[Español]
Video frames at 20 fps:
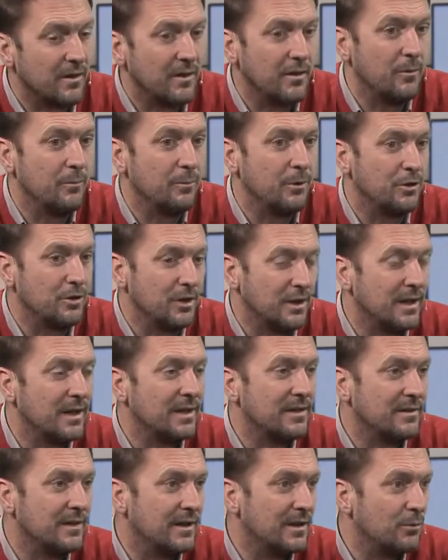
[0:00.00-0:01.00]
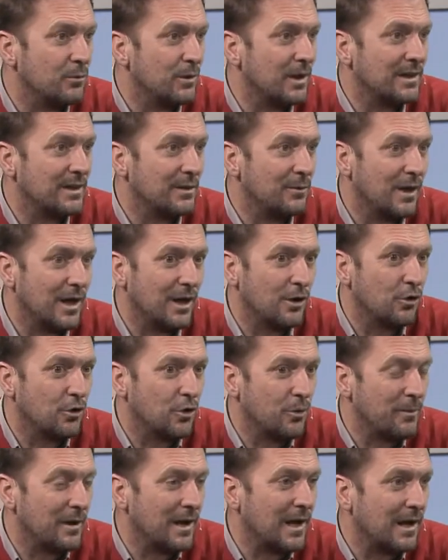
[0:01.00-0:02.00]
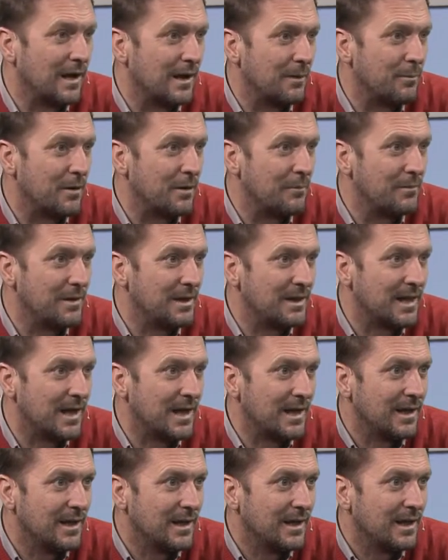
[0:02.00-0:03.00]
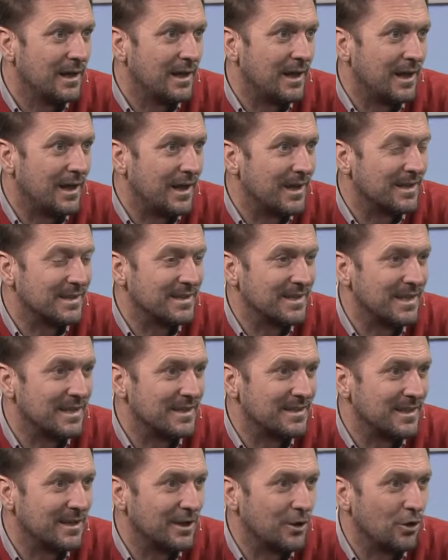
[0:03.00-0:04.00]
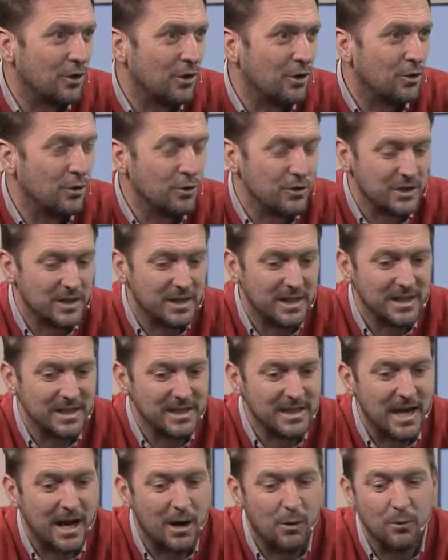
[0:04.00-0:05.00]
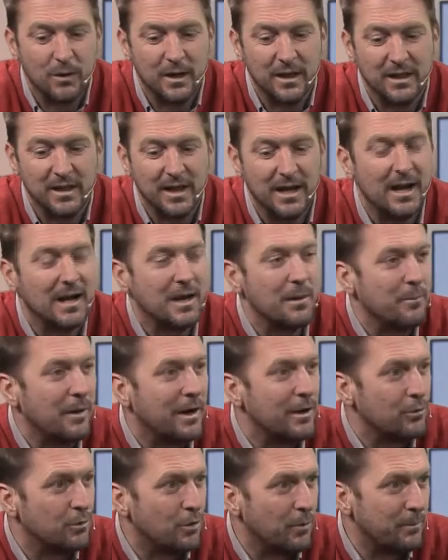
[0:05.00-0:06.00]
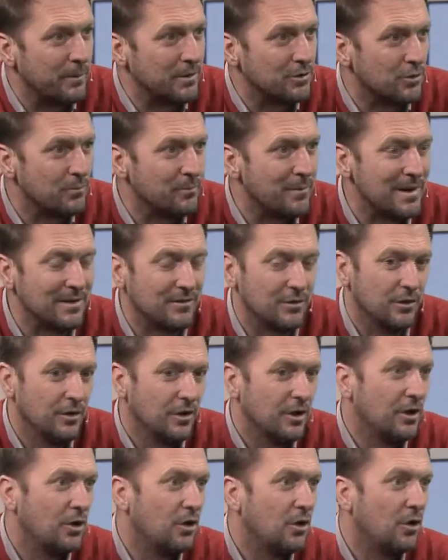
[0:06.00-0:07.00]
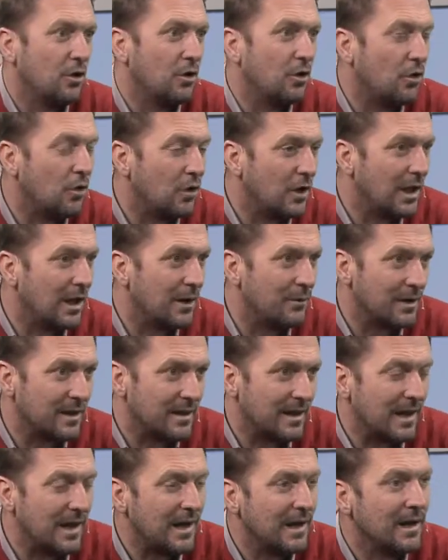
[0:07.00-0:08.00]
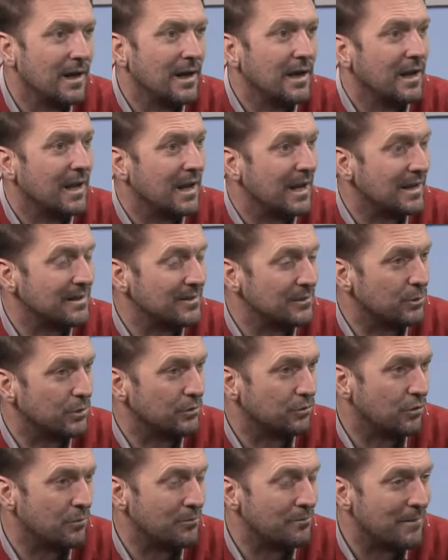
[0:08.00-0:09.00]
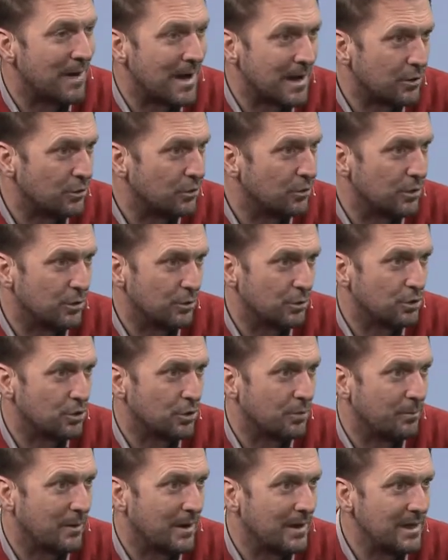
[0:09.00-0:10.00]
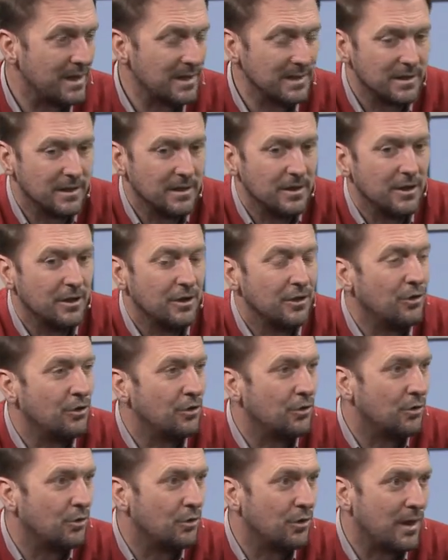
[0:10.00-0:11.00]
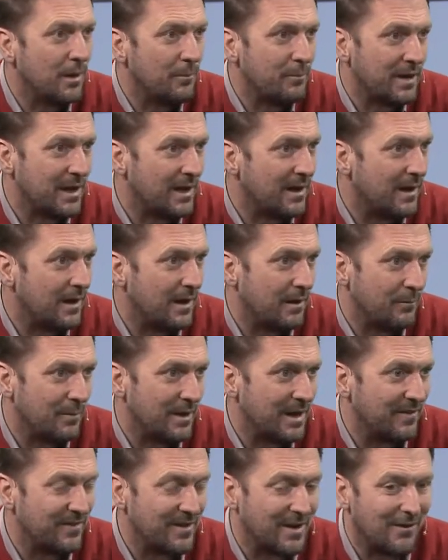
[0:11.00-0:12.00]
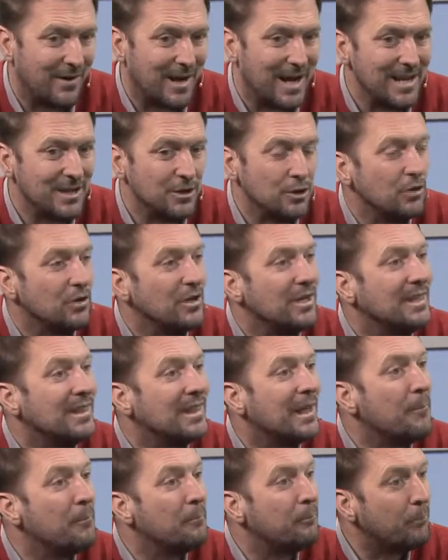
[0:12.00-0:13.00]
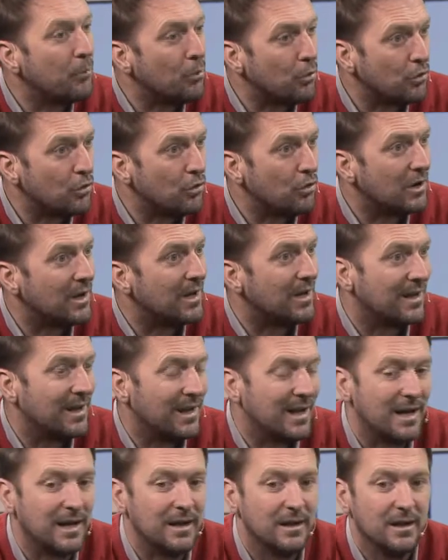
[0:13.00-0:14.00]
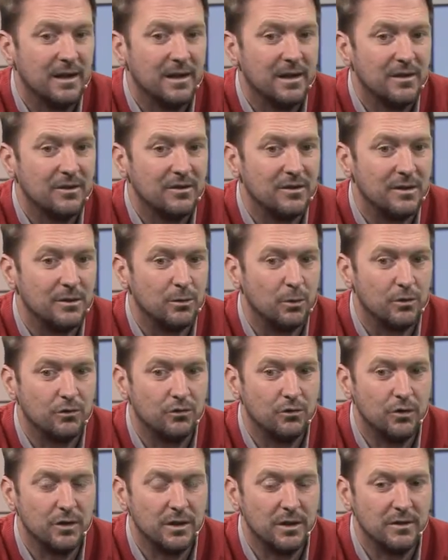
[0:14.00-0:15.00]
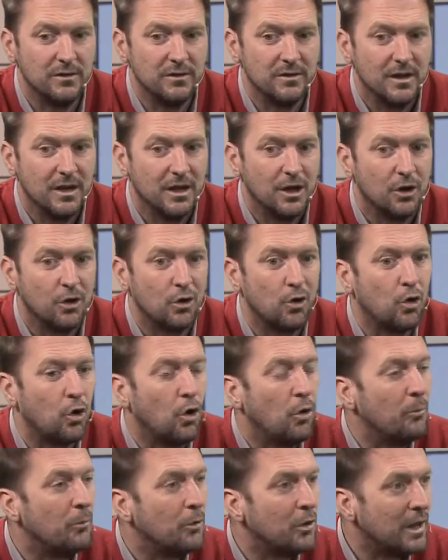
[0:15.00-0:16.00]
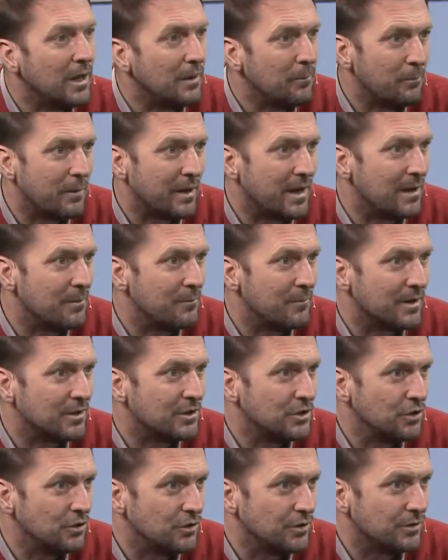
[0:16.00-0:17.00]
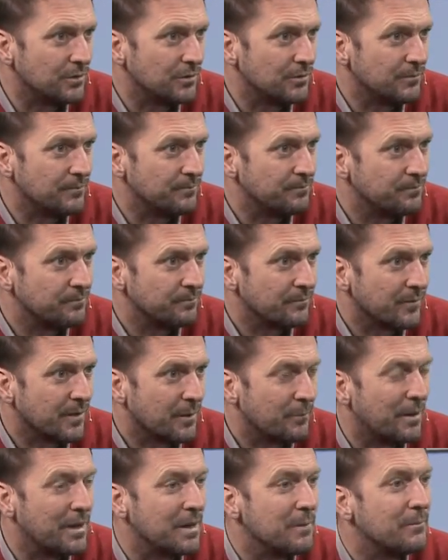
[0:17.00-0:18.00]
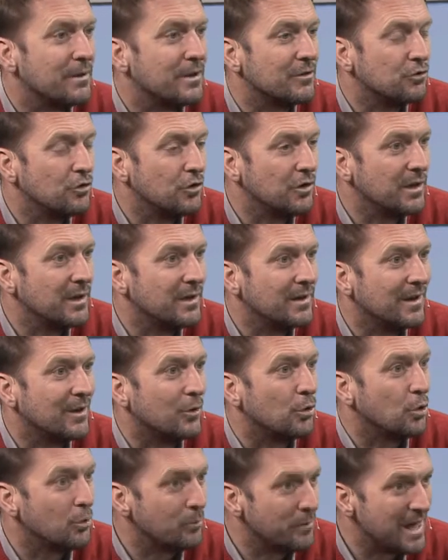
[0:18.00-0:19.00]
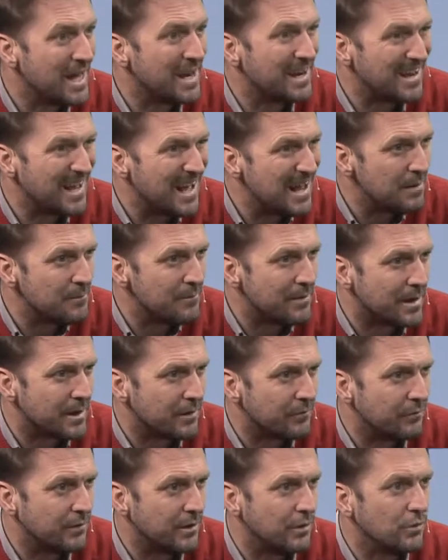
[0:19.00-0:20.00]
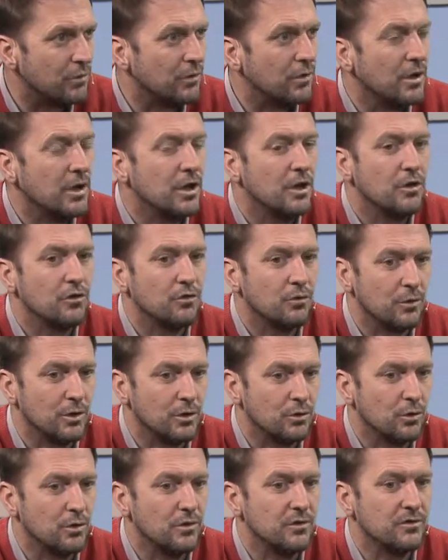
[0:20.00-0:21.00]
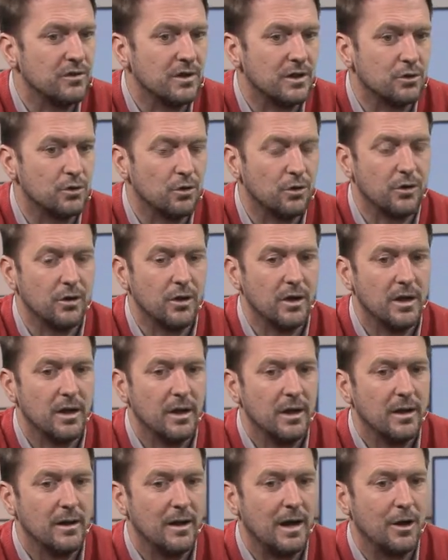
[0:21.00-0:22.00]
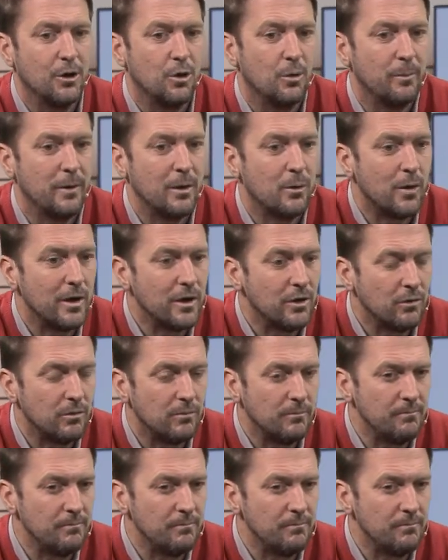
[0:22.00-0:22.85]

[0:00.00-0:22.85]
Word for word: pero tienen que tener una actividad económica que le permita ejercer ese grado de conciencia aunque tenga que pagar unos pesos más. Hoy la verdad que la situación macro de nuestro país no da para, para trabajar eso y tampoco genera situaciones cómodas para inversión, para inversión en economía real me refiero, sobre todo en el sector agropecuario